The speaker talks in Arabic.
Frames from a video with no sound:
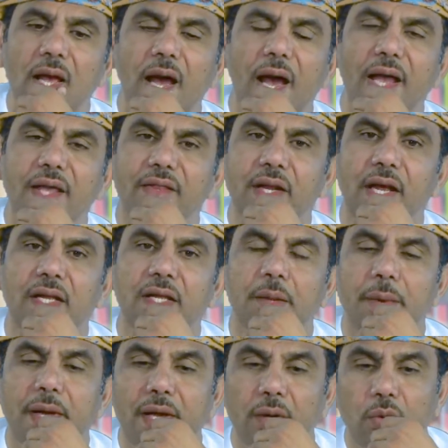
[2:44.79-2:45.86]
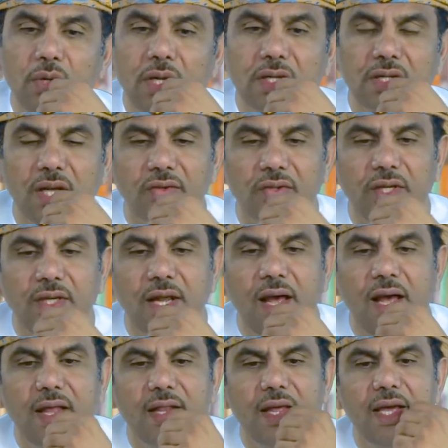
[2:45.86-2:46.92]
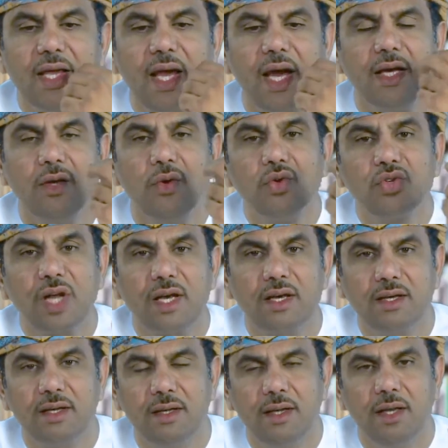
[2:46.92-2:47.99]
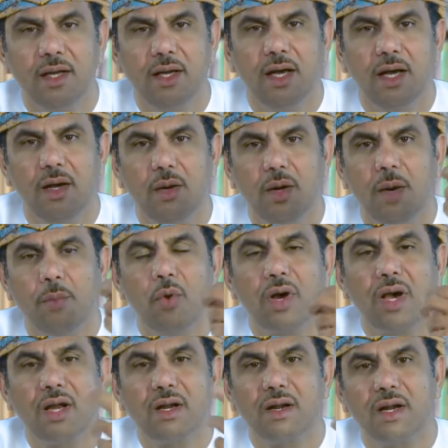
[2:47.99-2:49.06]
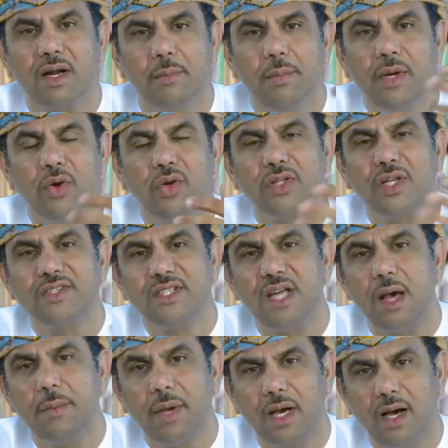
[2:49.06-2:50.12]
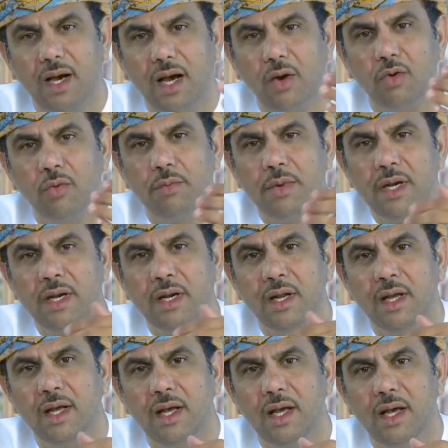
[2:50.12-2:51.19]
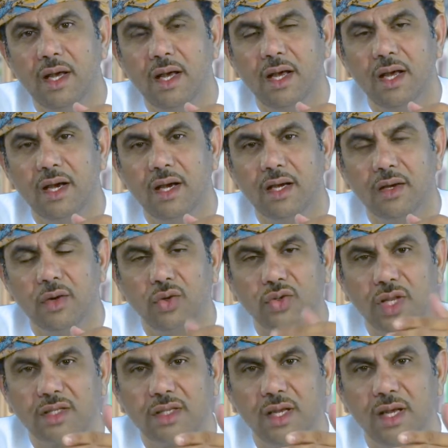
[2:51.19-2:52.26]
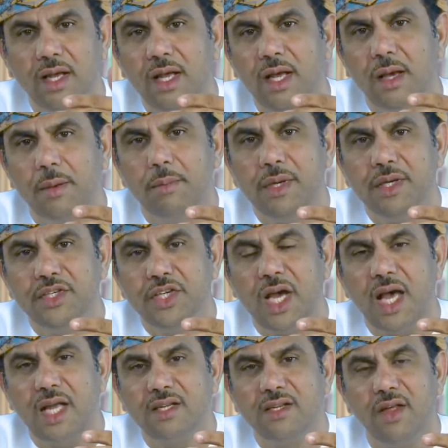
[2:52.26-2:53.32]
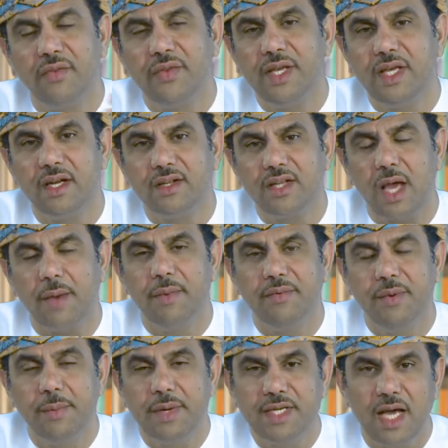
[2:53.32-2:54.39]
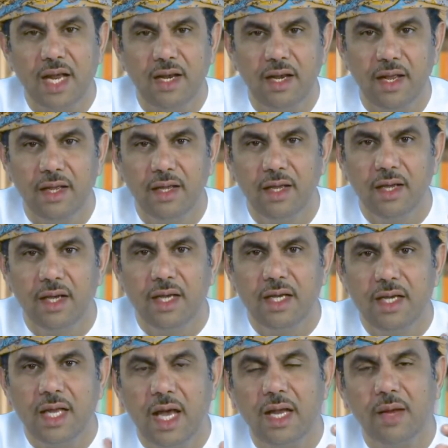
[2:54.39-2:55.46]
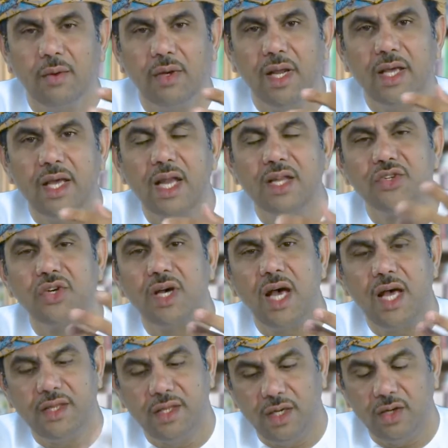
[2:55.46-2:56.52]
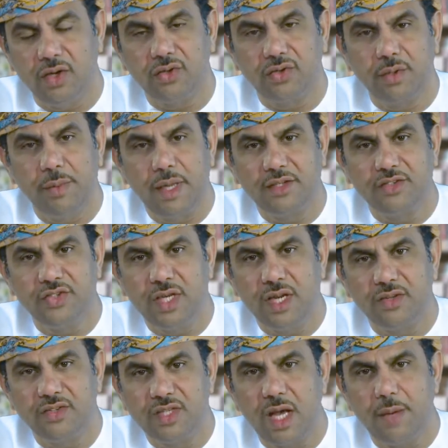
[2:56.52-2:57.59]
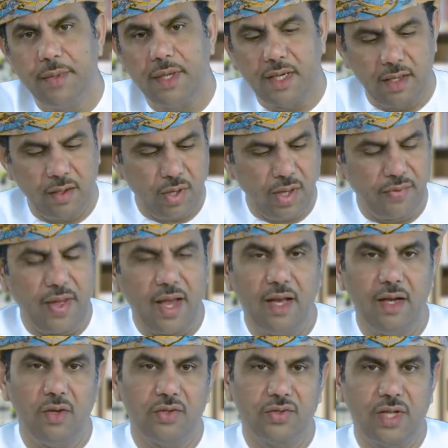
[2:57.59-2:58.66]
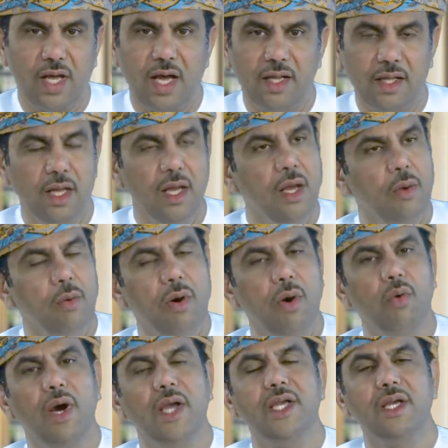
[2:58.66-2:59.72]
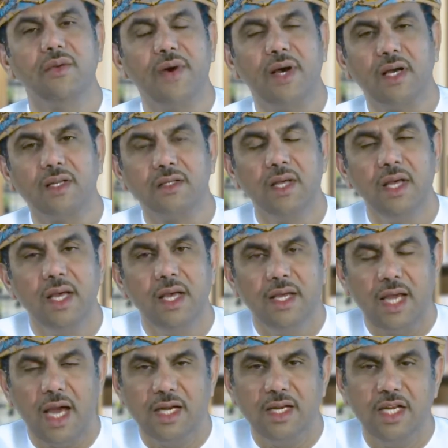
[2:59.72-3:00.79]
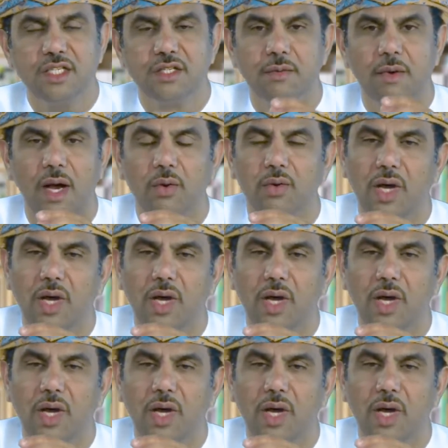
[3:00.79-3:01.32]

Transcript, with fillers: أيضا عندما يكون التخطيط هذا يعني نسخ مكررة من خطط سابقة أو من آه، خطط من جهات نظيرة تعمل في مجالنا اني انا والله انسخ هذه الخطه من السنه السابقه واضع الخطه هذه واغير فقط يعني اسم او